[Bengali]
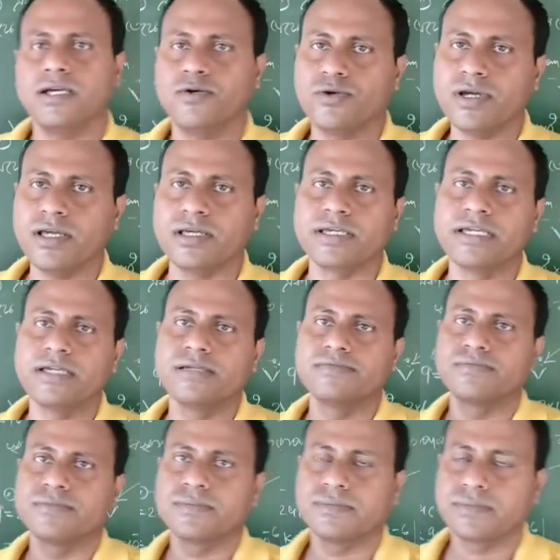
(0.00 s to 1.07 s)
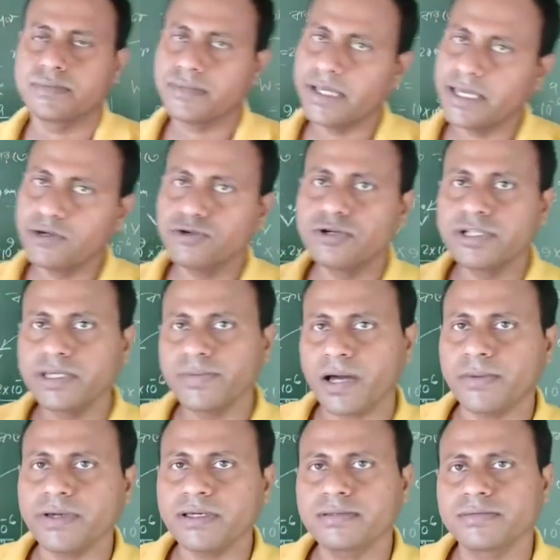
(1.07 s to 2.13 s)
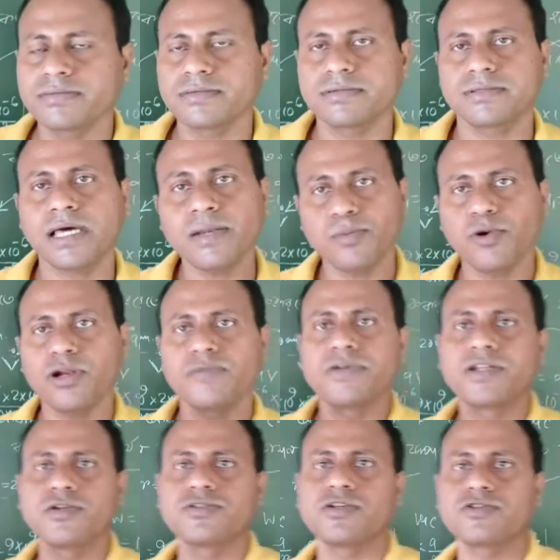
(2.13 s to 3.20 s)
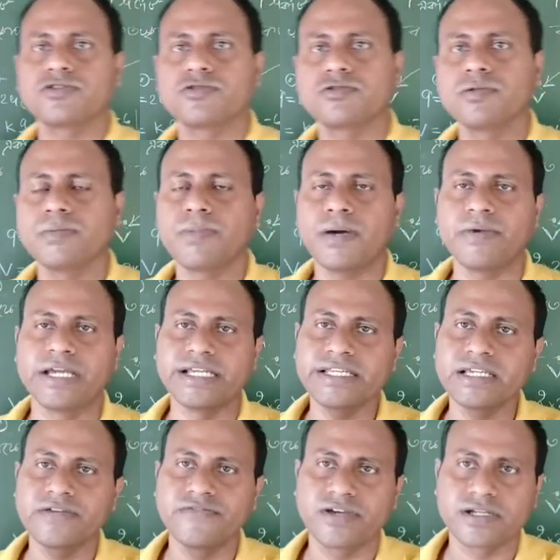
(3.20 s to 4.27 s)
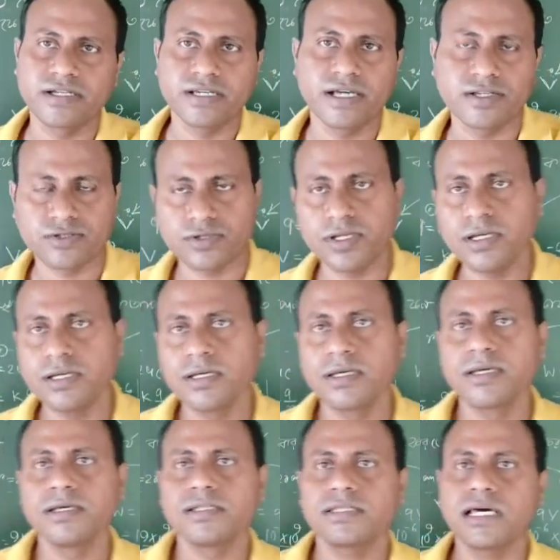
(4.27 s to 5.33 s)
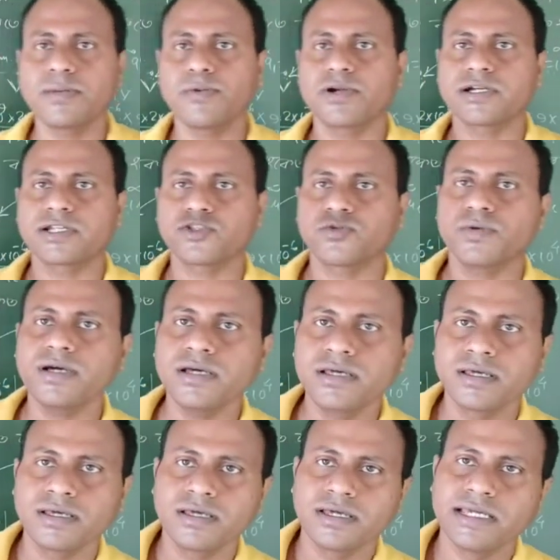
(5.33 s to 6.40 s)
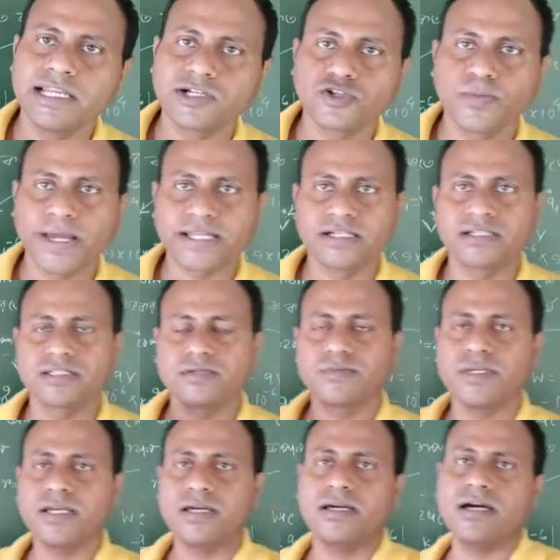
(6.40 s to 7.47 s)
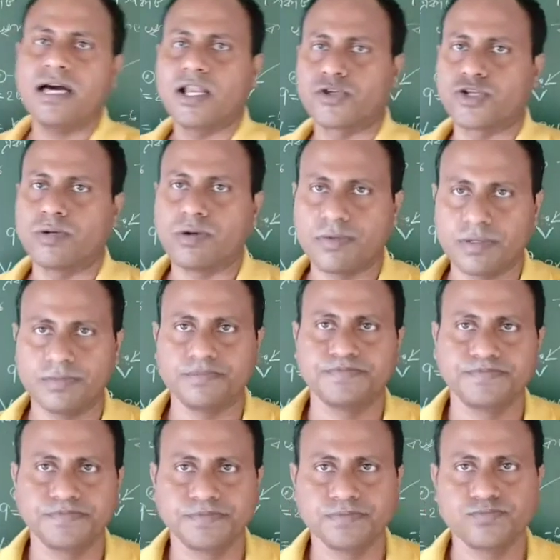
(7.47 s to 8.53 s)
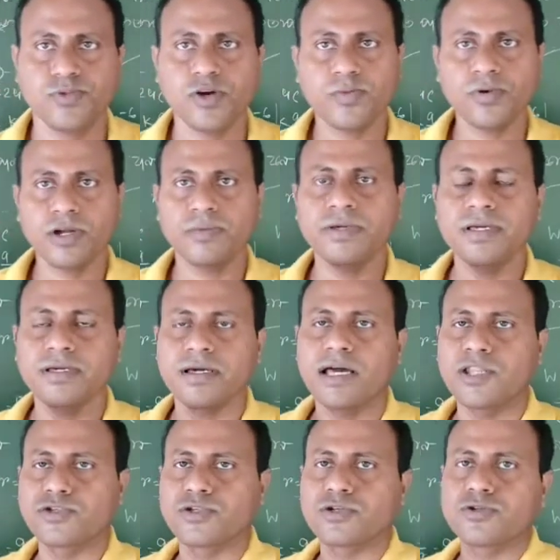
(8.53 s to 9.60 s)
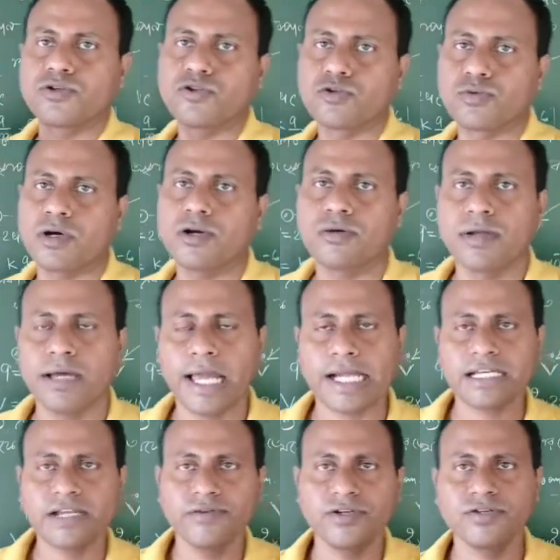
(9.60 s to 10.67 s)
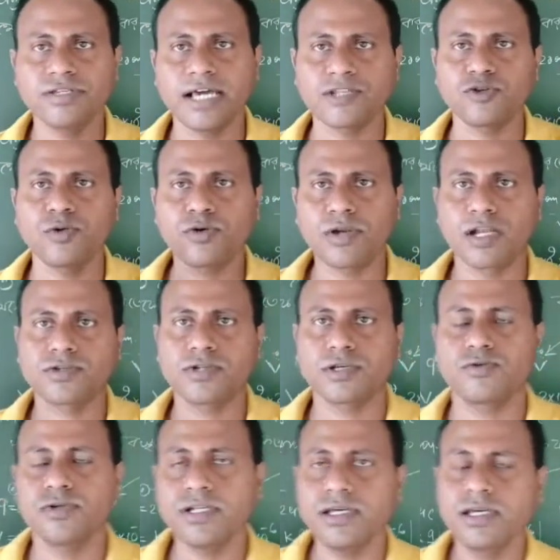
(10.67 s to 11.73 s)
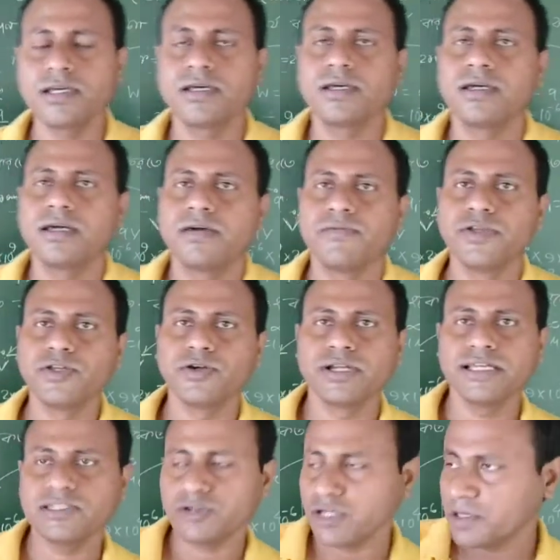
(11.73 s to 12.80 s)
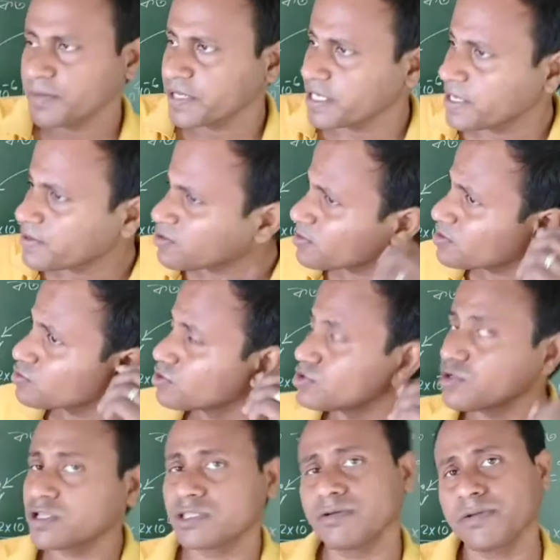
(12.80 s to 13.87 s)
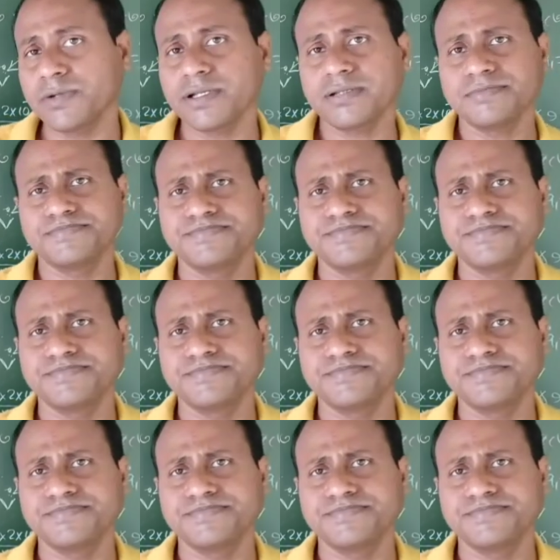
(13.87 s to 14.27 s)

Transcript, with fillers: ওকে এইগুলো নিয়ে পাবে তারপরের ভিডিওতে তুমি পাবে হিটিং এফেক্ট নিয়ে আলোচনা তারপর একটা তোমরা ইলেকট্রোম্যাগনেটিজম নিয়ে আলোচনা পাবে পরপর আমি আলোচনাগুলো করবো কারণ একটা ভিডিওতে এত বড় আলোচনা করলে ভিডিওর লেন্থ অনেক বেড়ে যাবে তোমরা ধৈর্য রাখতে পারবে না